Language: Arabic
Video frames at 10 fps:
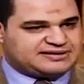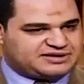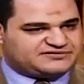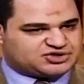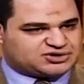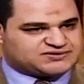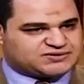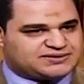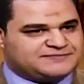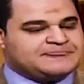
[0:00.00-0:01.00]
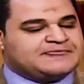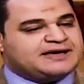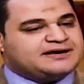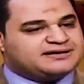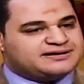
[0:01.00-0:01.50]
كبير في الشخصيه
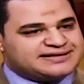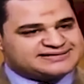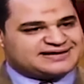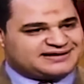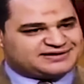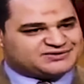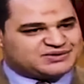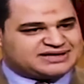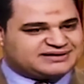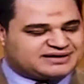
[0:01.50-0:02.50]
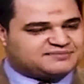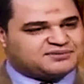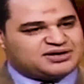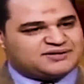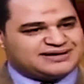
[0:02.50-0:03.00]
هنا نسال على طول حضرتك اب
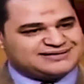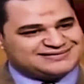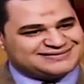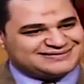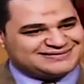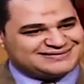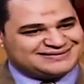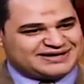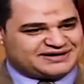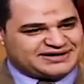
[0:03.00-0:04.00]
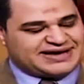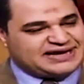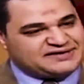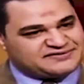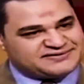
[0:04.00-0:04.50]
ولا والد؟ م. يعني حضرتك
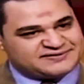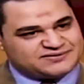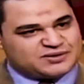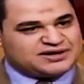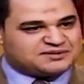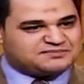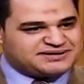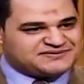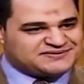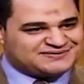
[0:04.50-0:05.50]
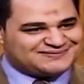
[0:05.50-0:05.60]
خلفت ولا ربيت؟